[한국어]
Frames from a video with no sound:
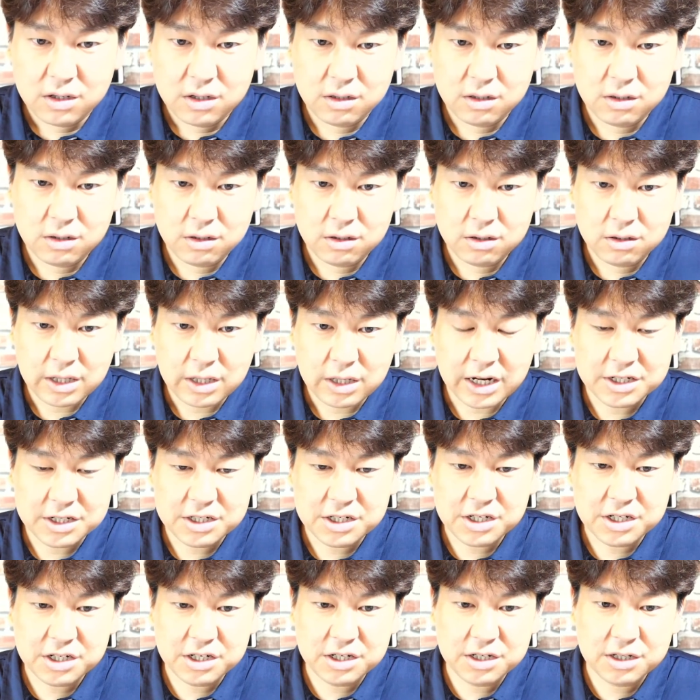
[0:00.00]
어,
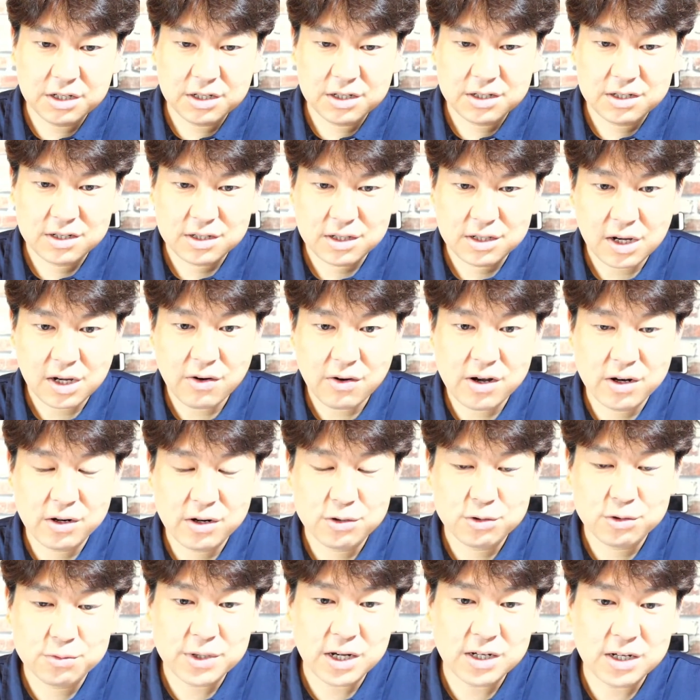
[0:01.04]
당시
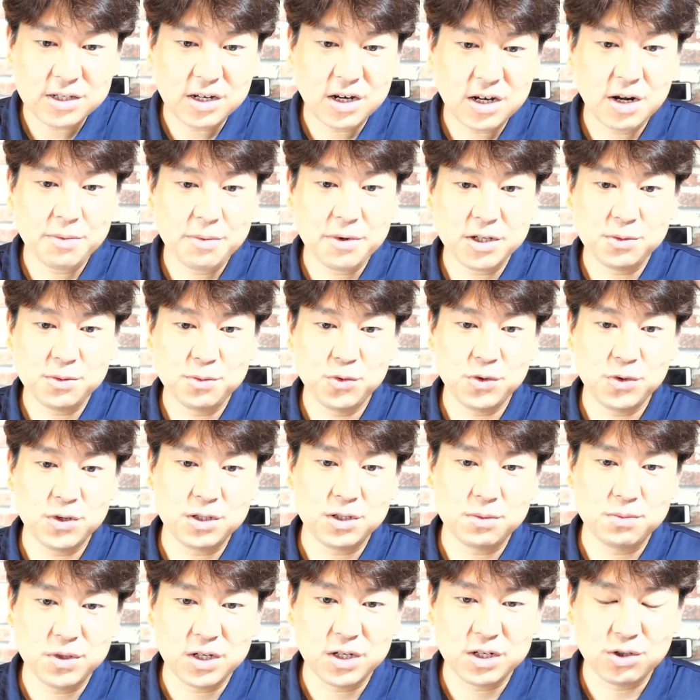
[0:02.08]
상황을 좀 상상해봤으면
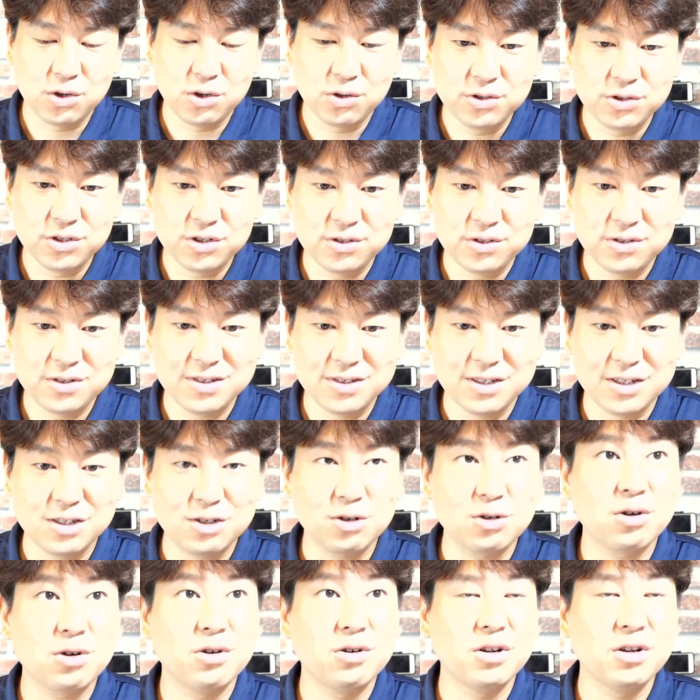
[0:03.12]
좋겠습니다. 저는 이제
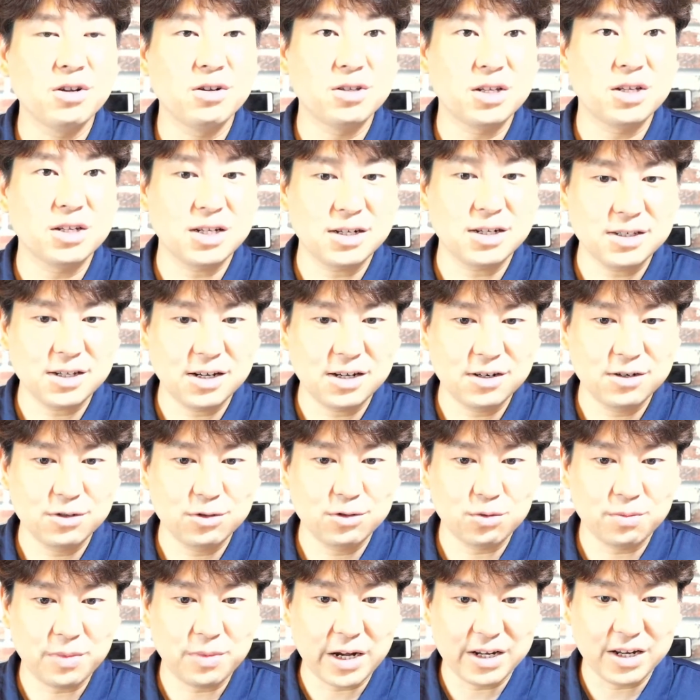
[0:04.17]
성경을 읽을 때 상상을
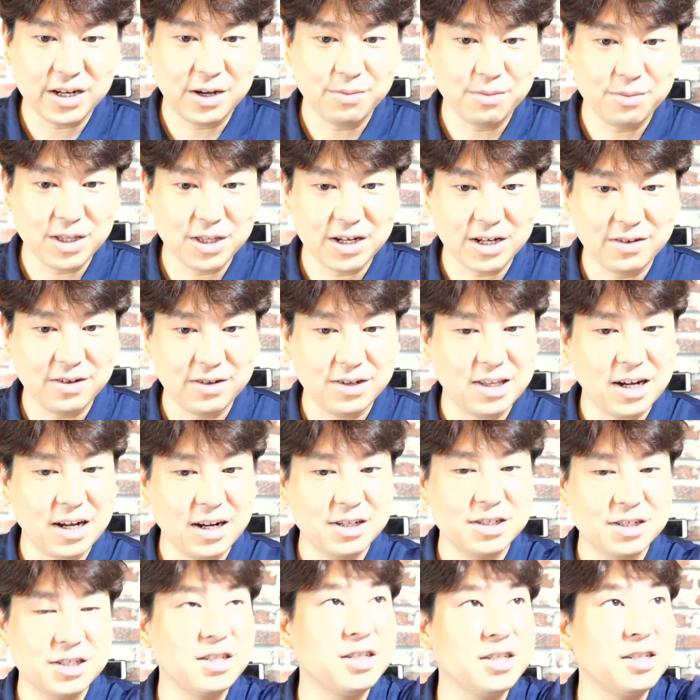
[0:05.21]
좀 많이 합니다. 아,
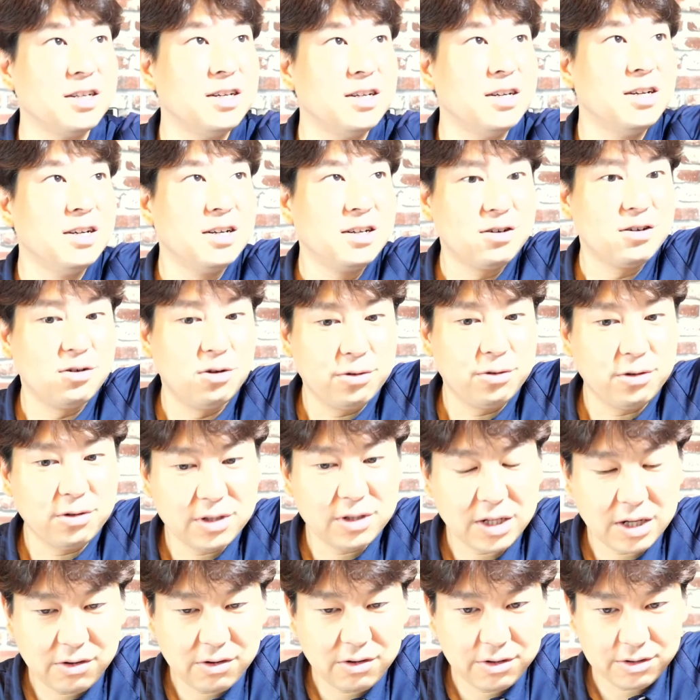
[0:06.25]
당시 뭐 어떤
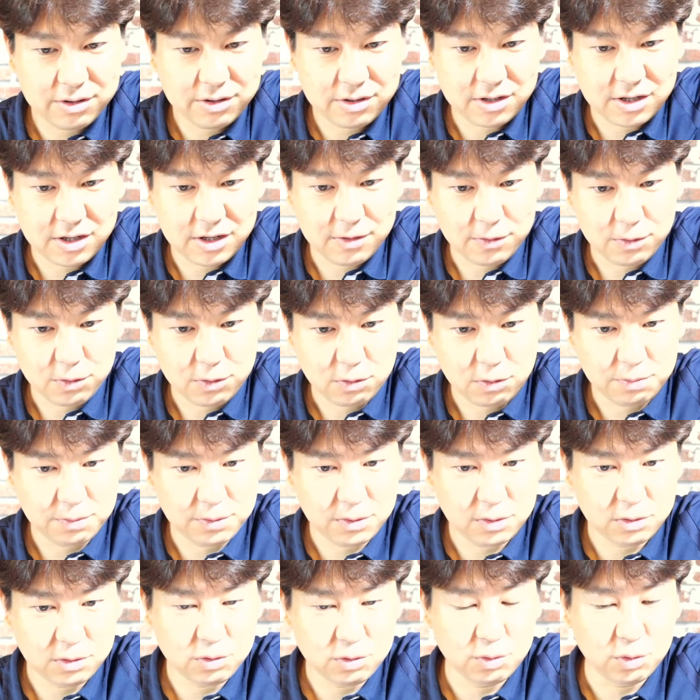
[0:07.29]
상황이었을까? 뭐
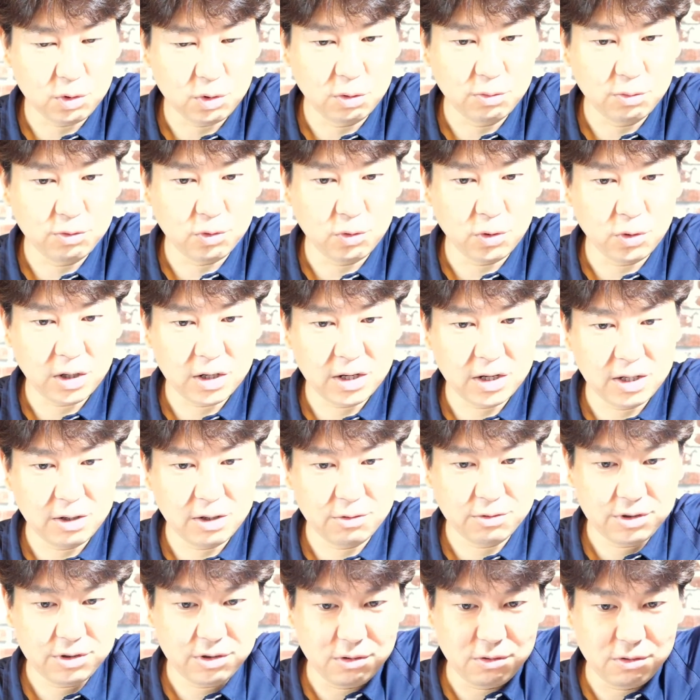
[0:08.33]
좀 너무 노랗게
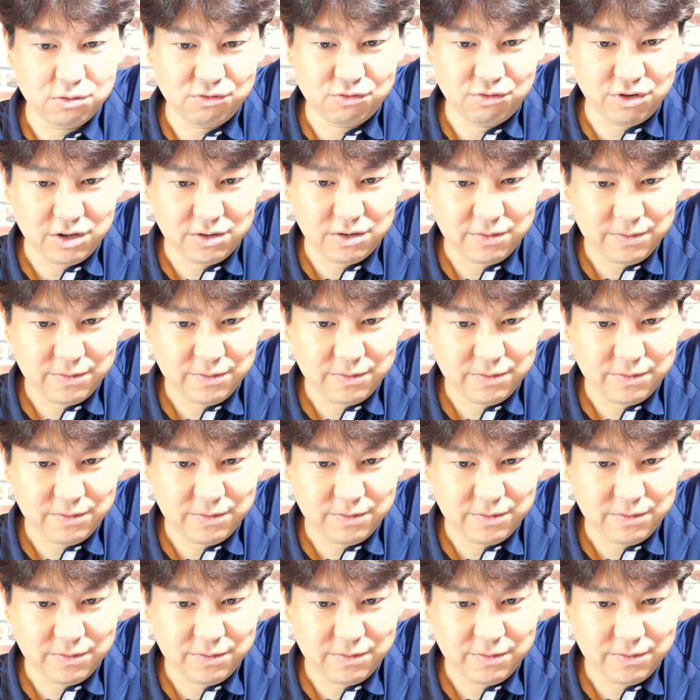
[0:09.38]
나오죠 얼굴이.